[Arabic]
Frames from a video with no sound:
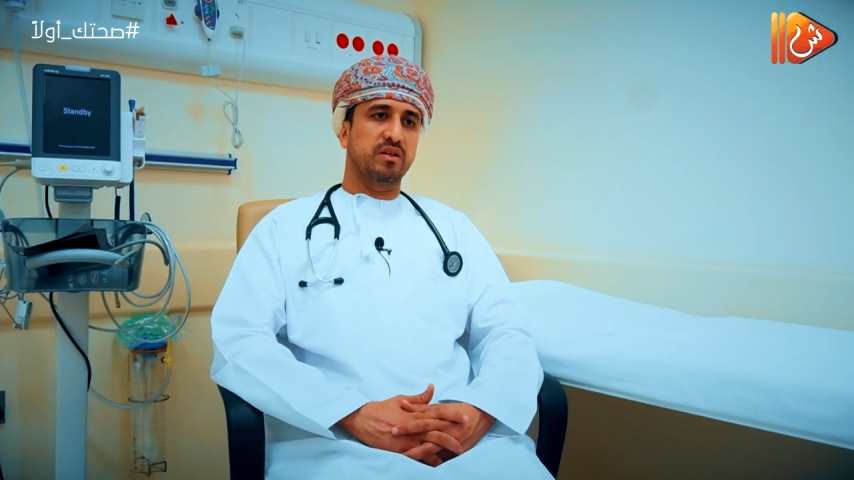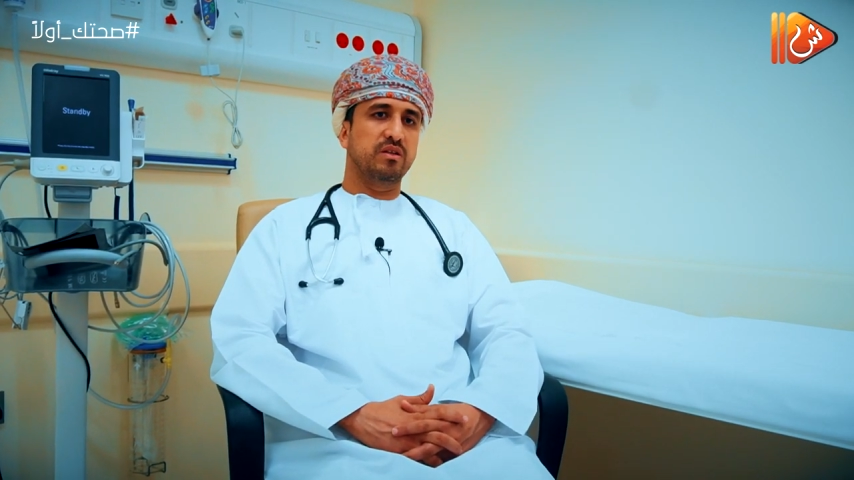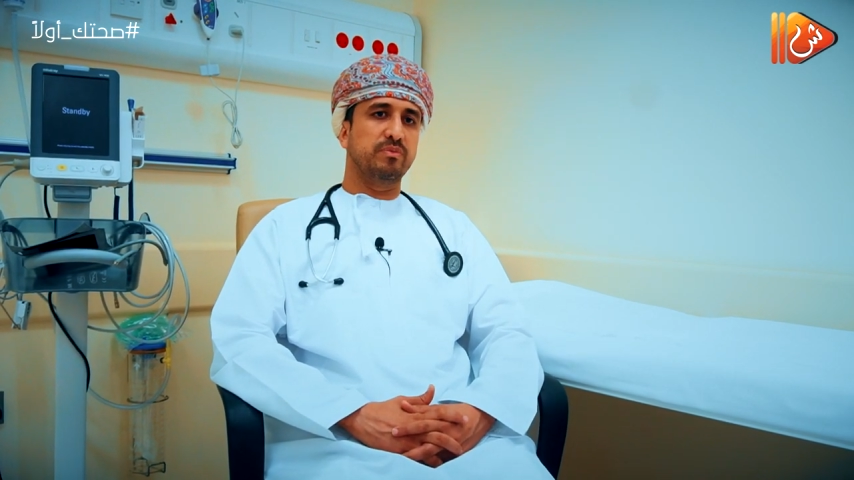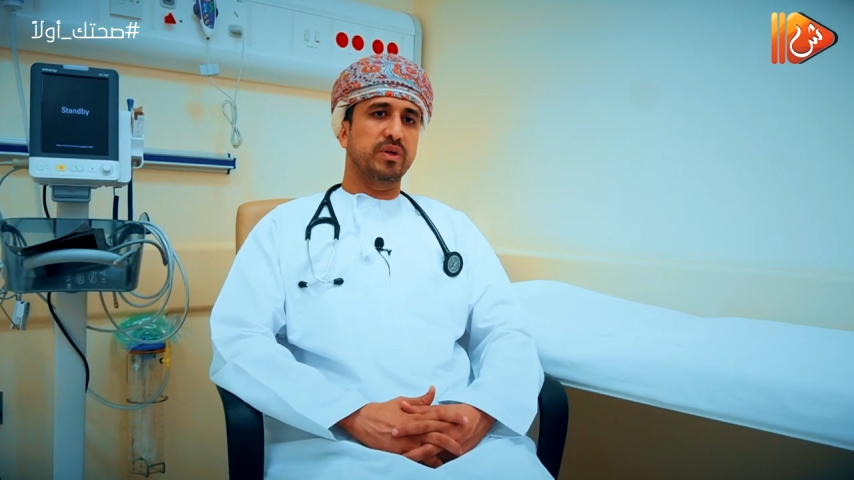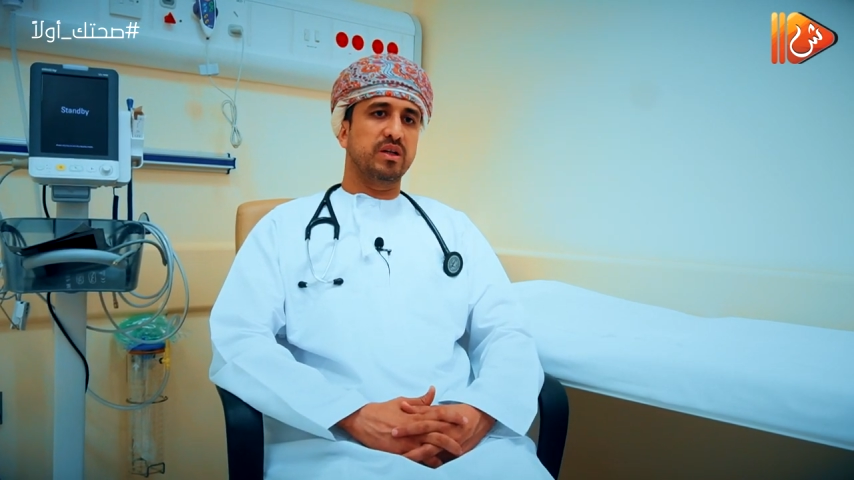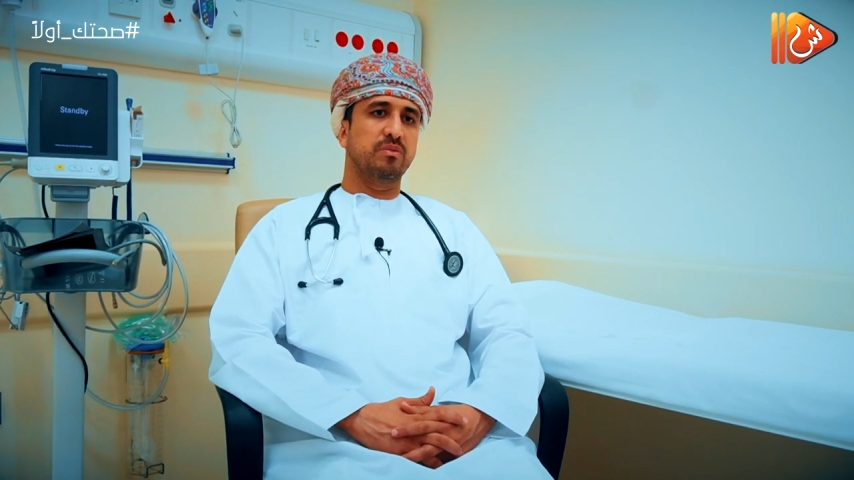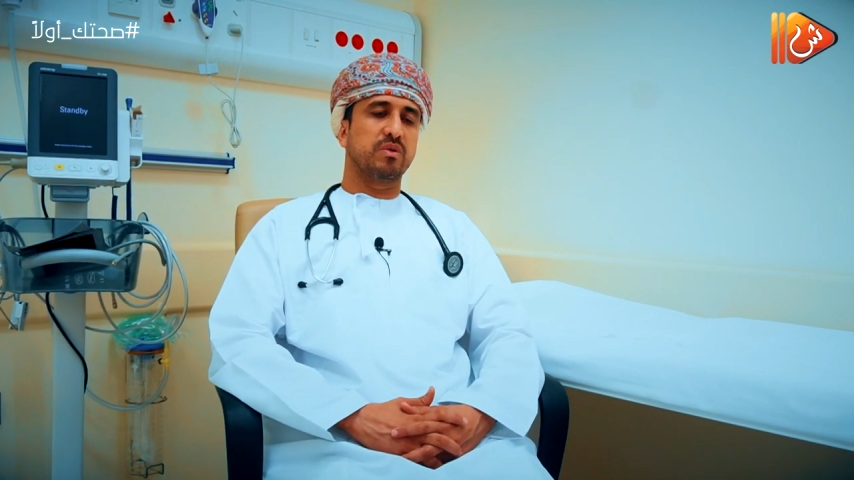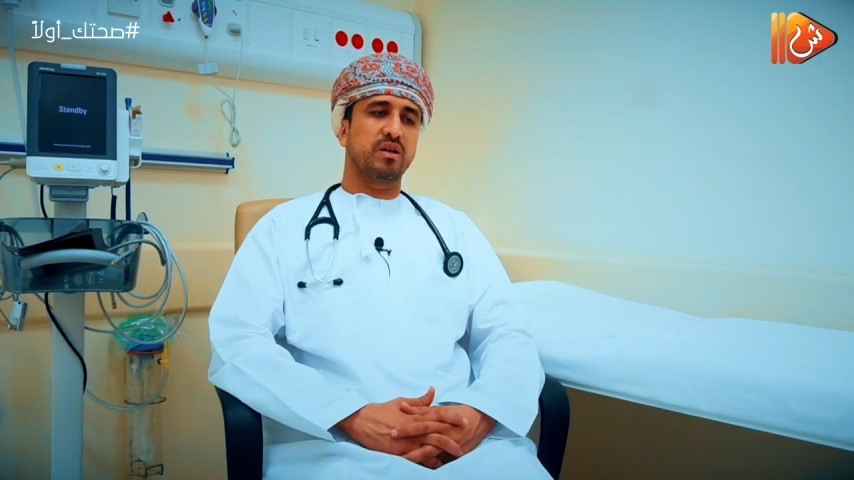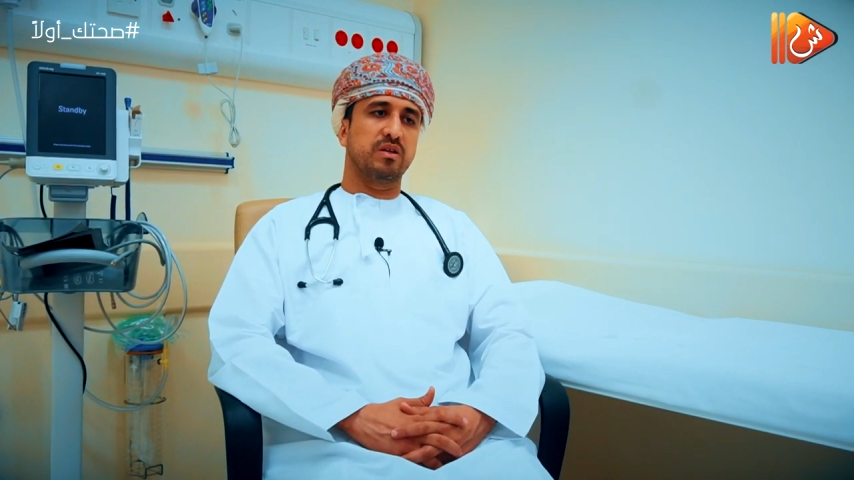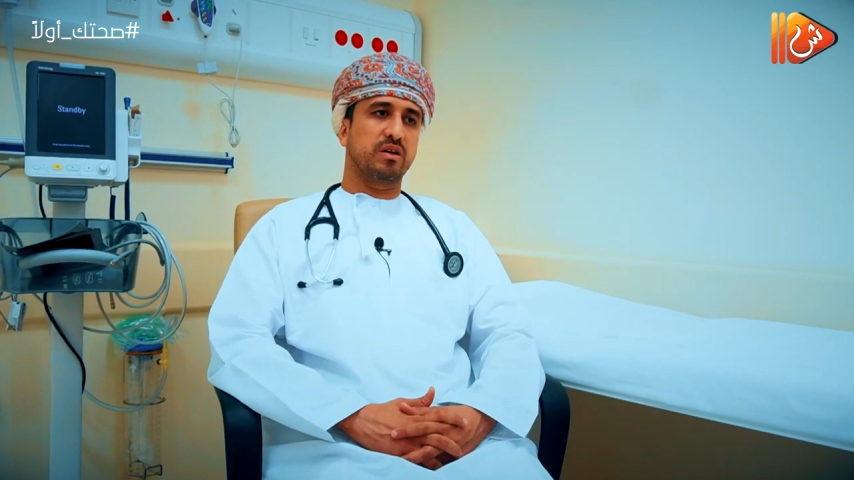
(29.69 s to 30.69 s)

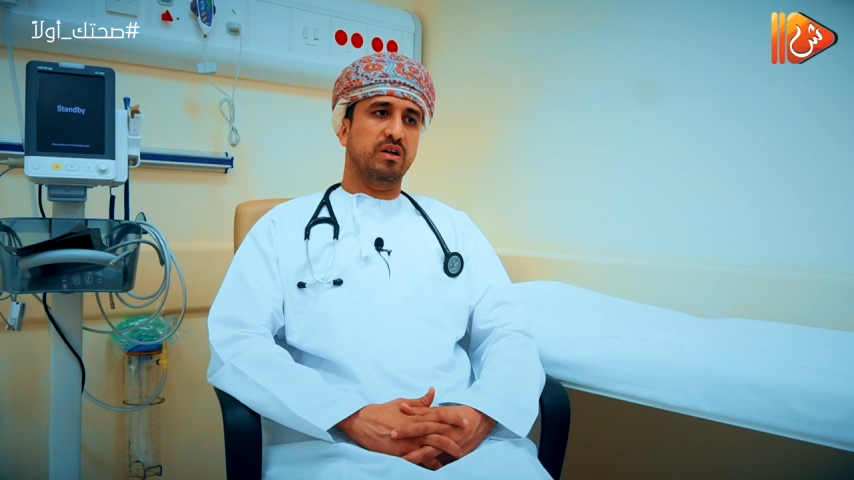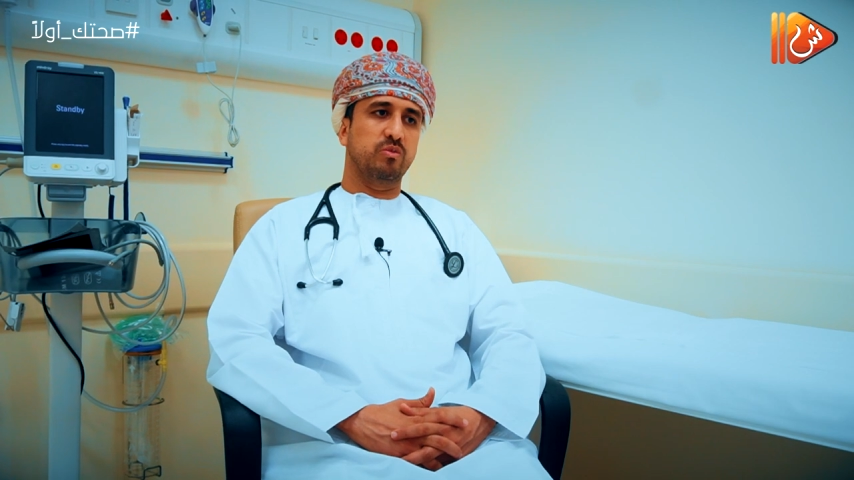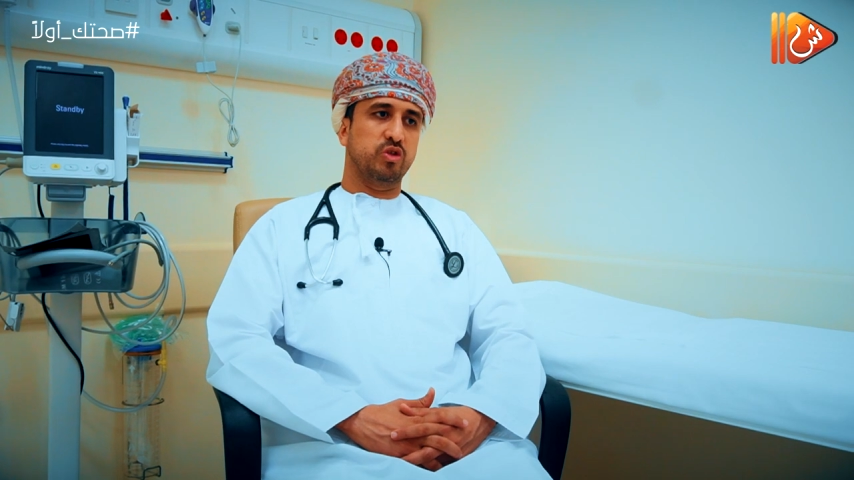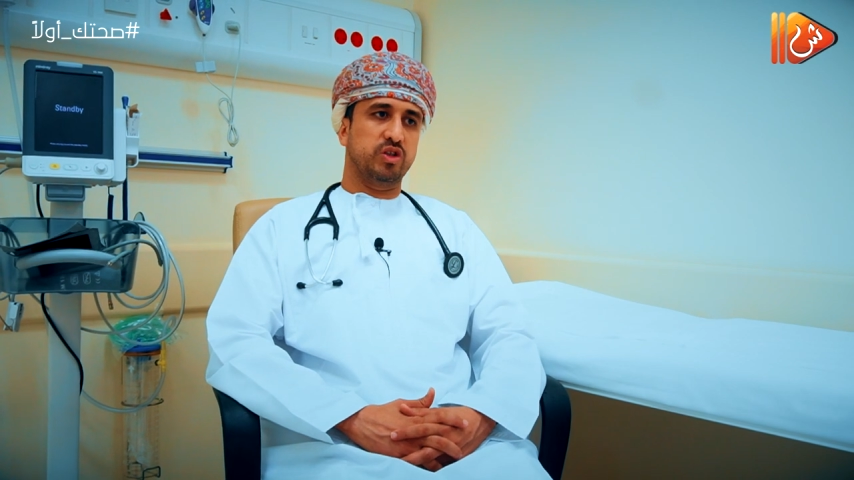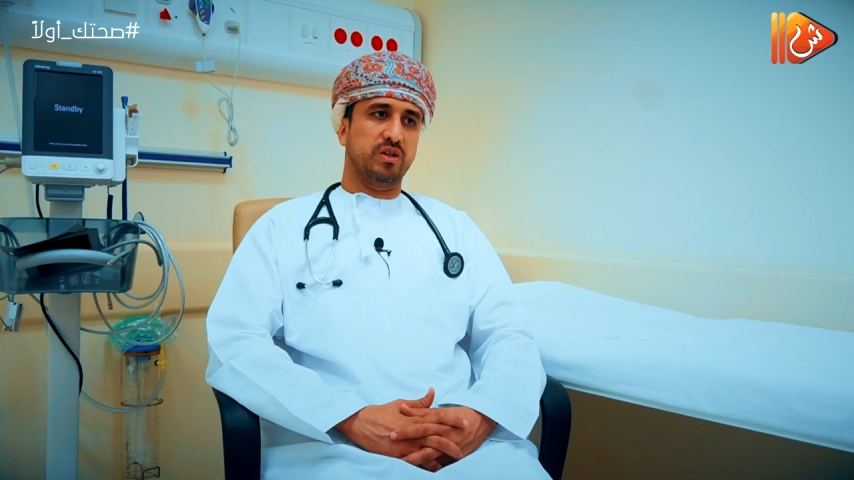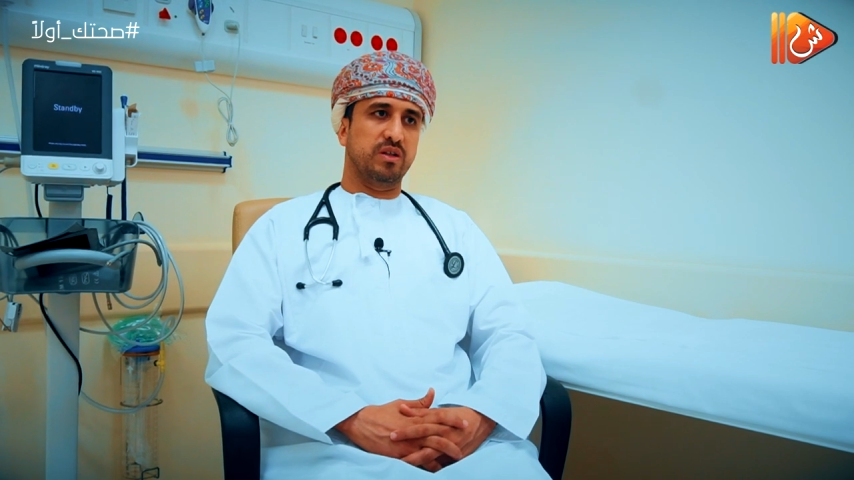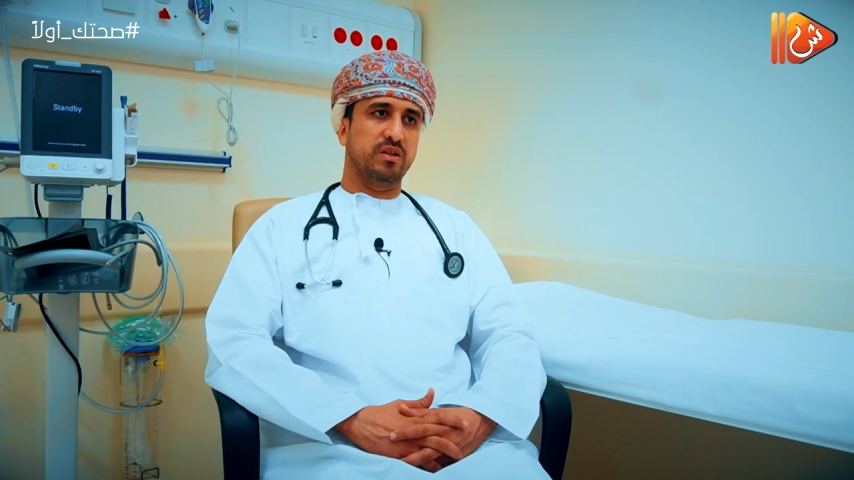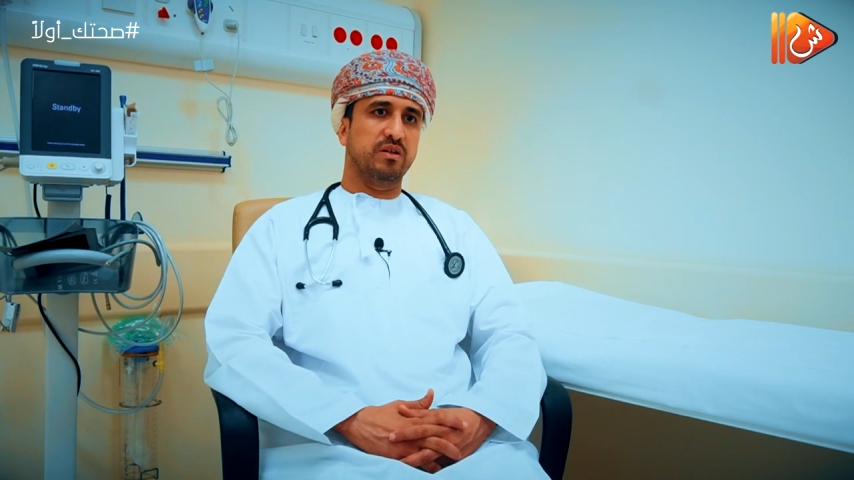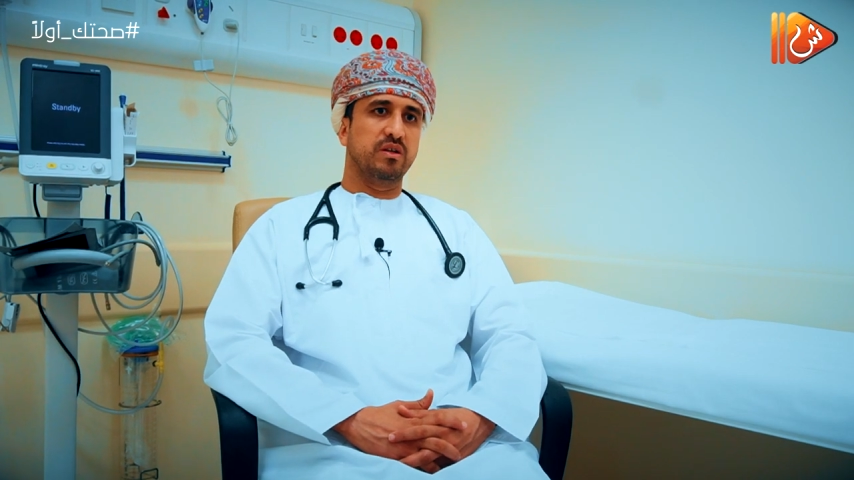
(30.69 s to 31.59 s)
بأمراض القلب والشرايين